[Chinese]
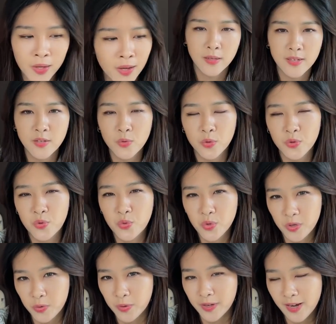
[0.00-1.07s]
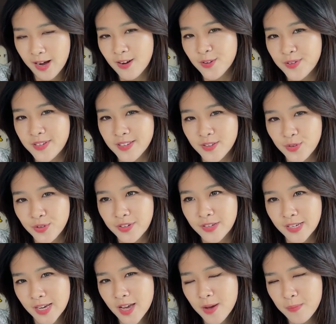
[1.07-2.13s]
其实我最为好奇的就
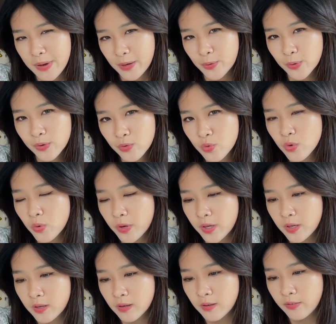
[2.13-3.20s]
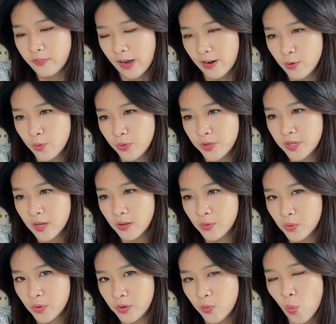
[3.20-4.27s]
是，美国作为一个法律相
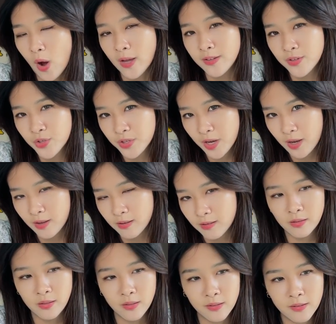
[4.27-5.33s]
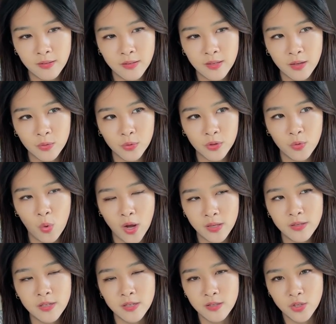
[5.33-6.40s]
对完善、 体制相对
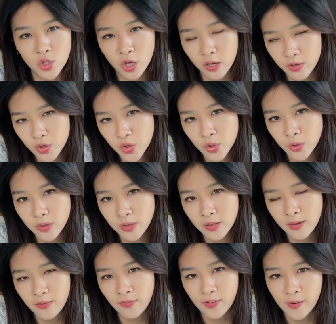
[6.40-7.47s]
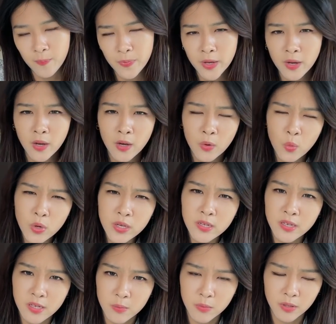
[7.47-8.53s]
完整、成熟的地方，为
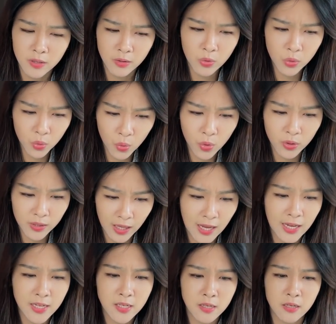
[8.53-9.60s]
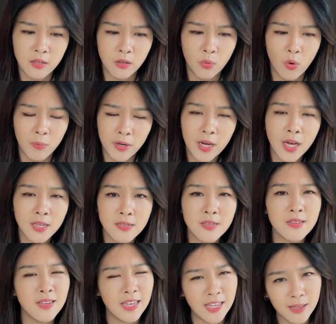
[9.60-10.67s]
什么堕胎这个我们看
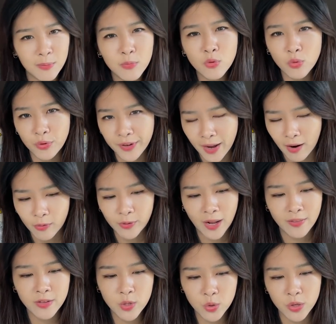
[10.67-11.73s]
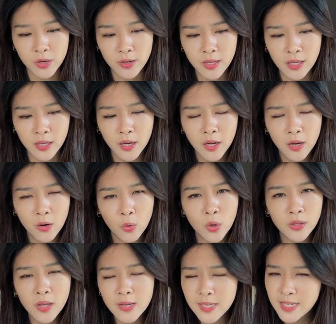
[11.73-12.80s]
似一目了然的权利，会
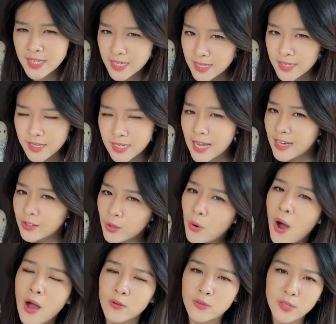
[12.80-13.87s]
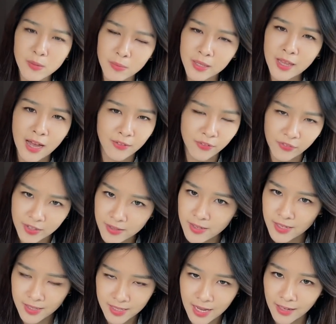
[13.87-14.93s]
到现在都还有这么大的分
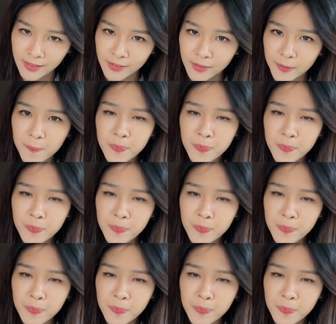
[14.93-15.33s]
歧在呢？